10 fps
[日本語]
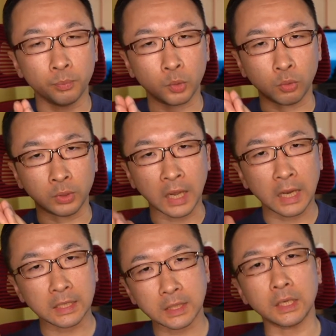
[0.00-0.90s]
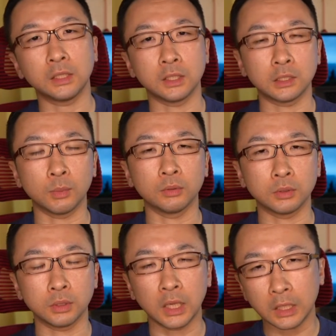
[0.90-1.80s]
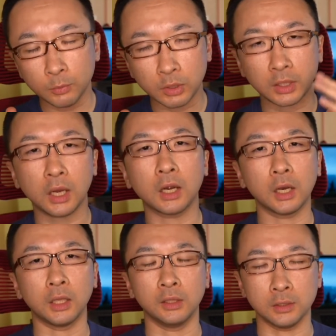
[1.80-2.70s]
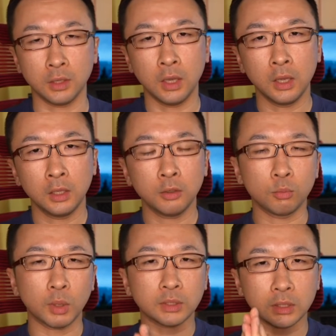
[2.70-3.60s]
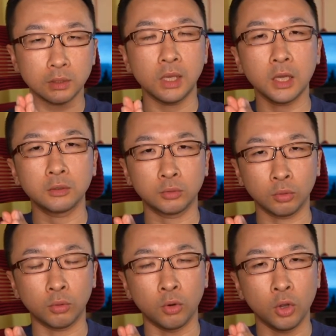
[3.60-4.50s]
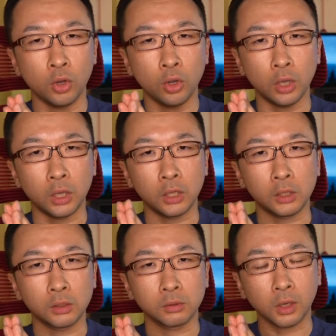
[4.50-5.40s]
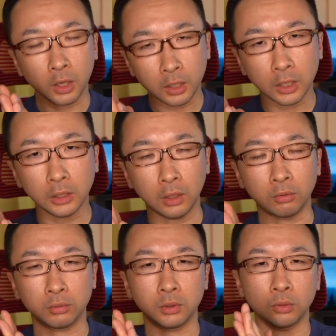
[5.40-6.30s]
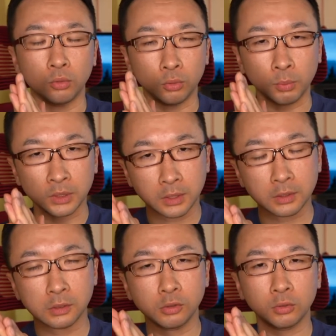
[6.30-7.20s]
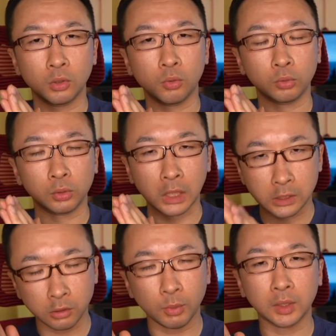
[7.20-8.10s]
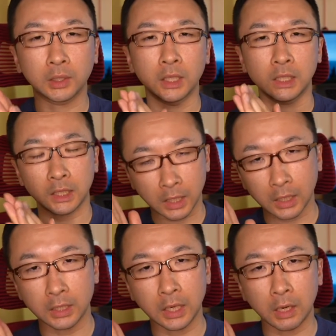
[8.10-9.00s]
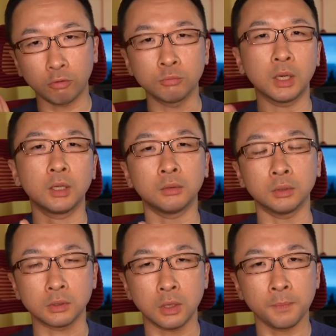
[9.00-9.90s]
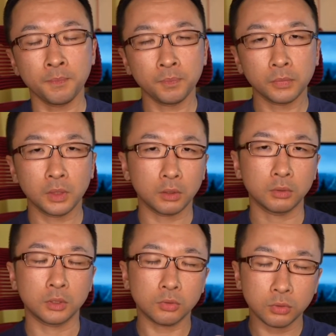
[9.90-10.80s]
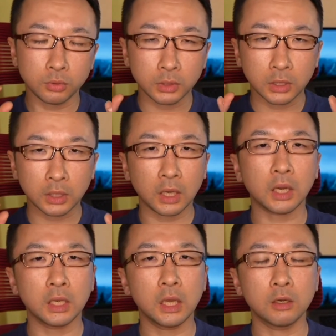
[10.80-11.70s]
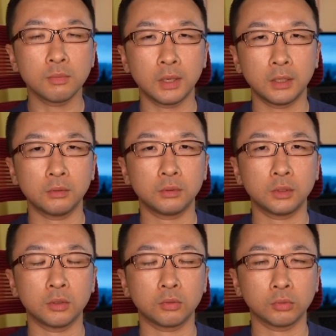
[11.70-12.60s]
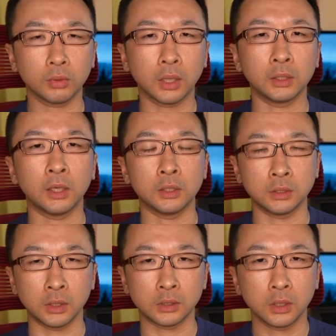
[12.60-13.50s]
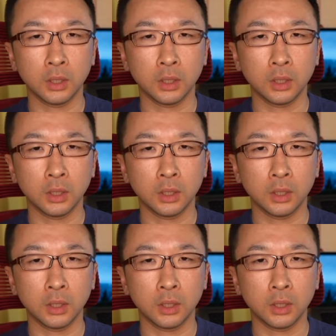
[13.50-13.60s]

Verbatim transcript: こう流されてしまうんですね。何にも引っかからないんです。でも摩擦があると、えー、あれなんだろうって言ってこう摩擦によってこう立ち止まったり引っかかりが生まれるんですねなのでそういう引っかかりが生まれるっていうことが大事です